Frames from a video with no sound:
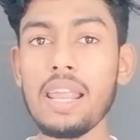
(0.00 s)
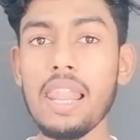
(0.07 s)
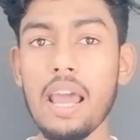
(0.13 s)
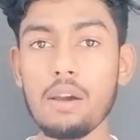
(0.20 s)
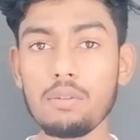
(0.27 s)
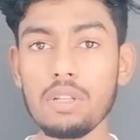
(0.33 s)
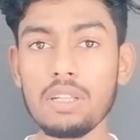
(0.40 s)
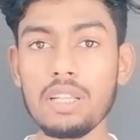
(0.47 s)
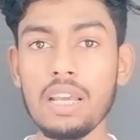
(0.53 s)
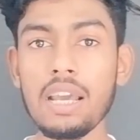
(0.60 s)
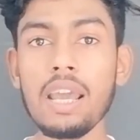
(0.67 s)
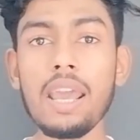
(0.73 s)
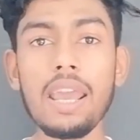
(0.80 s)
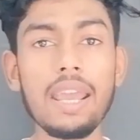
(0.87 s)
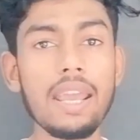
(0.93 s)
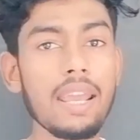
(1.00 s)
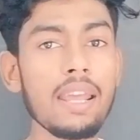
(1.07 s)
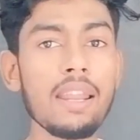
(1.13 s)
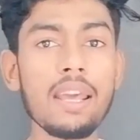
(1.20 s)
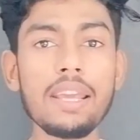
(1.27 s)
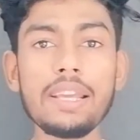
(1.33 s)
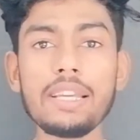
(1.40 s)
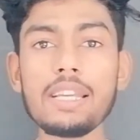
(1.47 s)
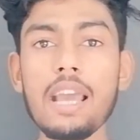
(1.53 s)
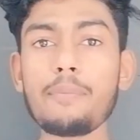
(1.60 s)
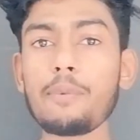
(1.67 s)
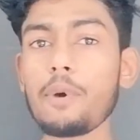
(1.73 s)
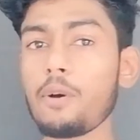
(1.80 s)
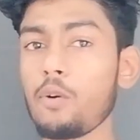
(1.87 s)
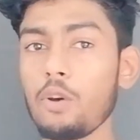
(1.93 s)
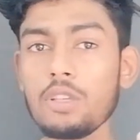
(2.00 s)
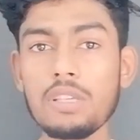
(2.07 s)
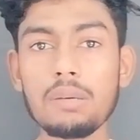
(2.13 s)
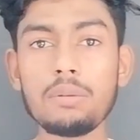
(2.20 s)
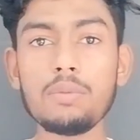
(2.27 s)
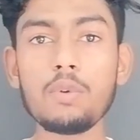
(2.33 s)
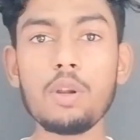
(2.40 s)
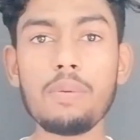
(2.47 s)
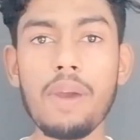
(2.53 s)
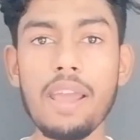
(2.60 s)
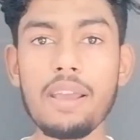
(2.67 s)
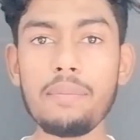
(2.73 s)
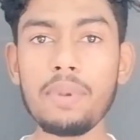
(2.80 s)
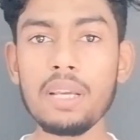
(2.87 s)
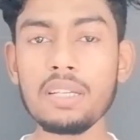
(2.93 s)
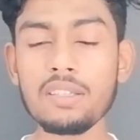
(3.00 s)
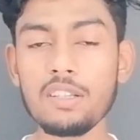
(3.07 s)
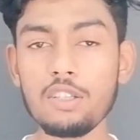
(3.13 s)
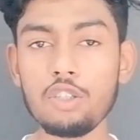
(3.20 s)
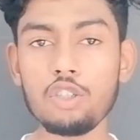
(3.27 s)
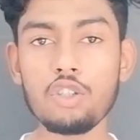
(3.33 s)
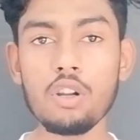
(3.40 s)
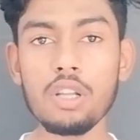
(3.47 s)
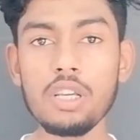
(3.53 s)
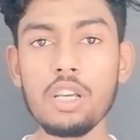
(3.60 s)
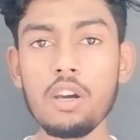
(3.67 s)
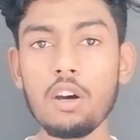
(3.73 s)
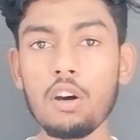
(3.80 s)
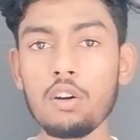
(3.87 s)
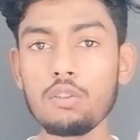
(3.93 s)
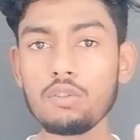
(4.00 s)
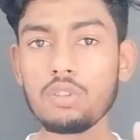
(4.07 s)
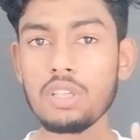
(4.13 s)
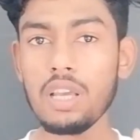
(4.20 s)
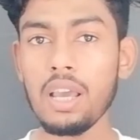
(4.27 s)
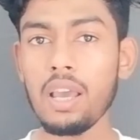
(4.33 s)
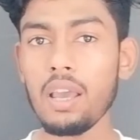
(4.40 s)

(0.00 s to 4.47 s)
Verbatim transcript: अलाउ देते हैं ये नहीं कि आप कोई सा भी मोडिफाई एप्लीकेशन इंस्टॉल किए और उसे